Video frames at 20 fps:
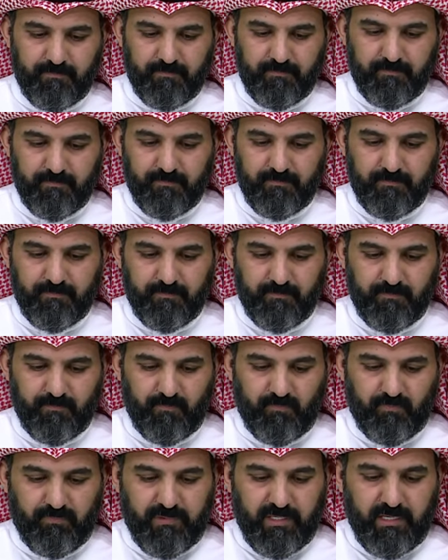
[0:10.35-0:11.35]
لا والله
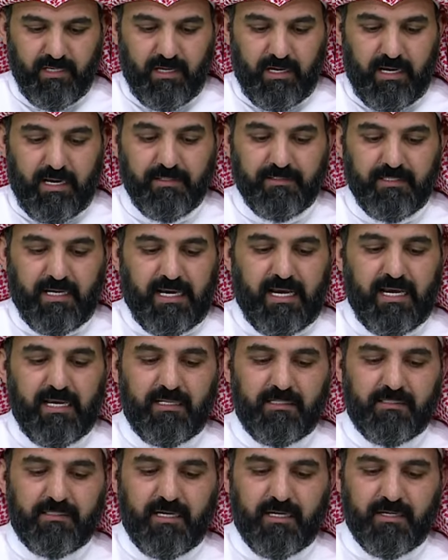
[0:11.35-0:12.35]
عاد
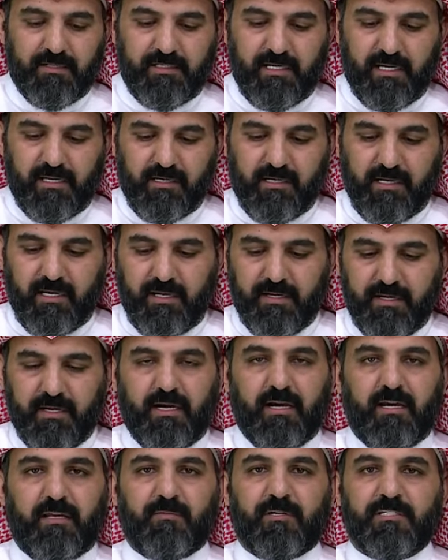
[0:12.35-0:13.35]
حائل ديار ديار الخير
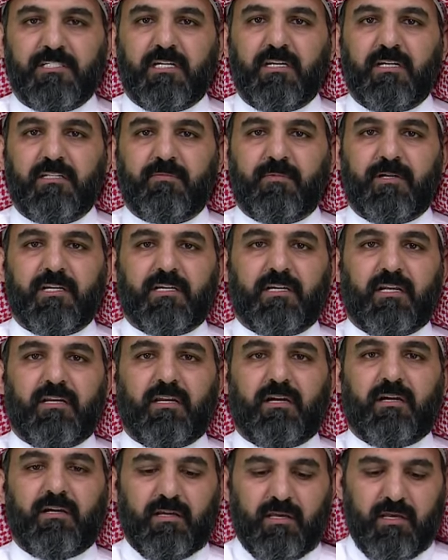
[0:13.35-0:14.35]
حائل ما شاء الله تبارك
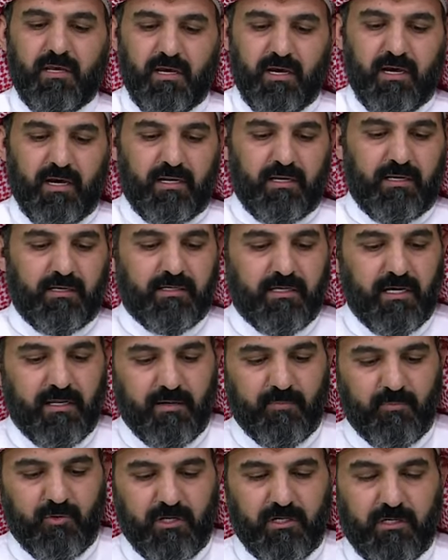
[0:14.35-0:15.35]
الله أهل
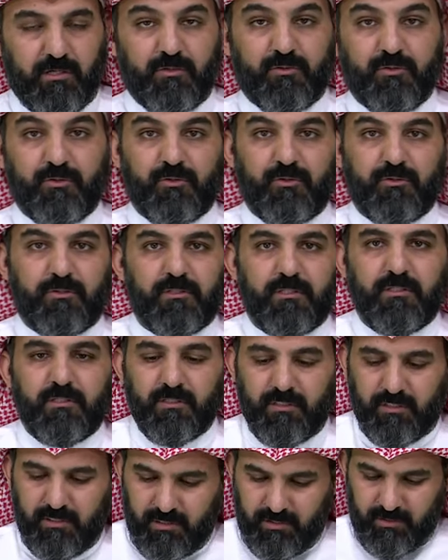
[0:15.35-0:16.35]
الكرم وأهل الجود
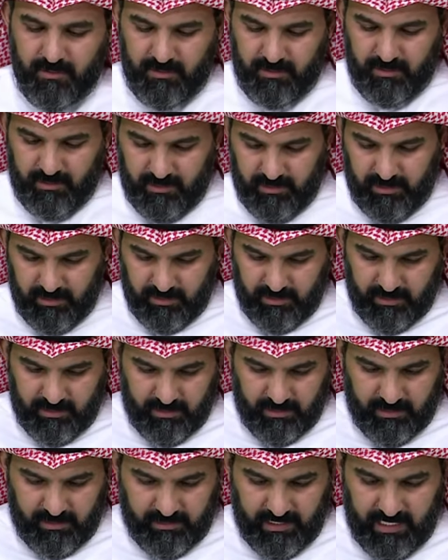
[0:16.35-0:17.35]

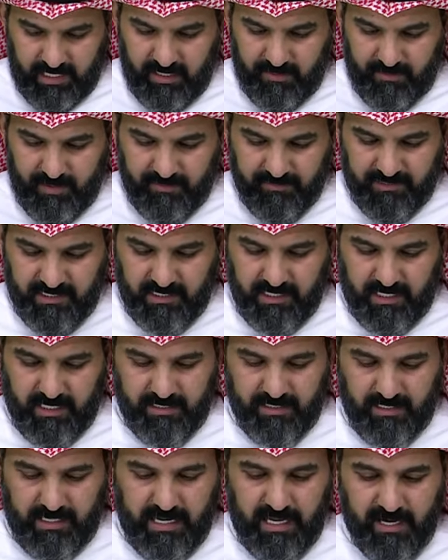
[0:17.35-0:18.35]
أه طيب يا
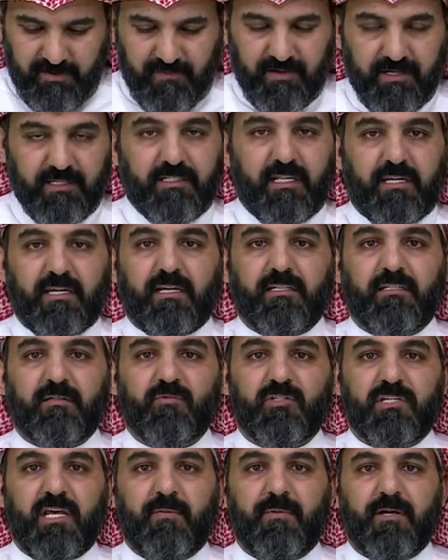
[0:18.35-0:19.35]
امتنان عارفة لطريقة
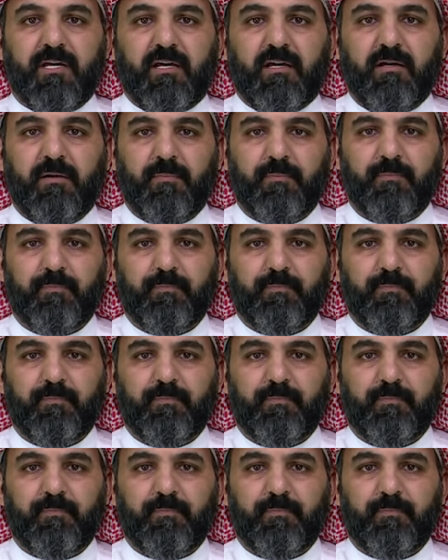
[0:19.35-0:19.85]
المسابقة؟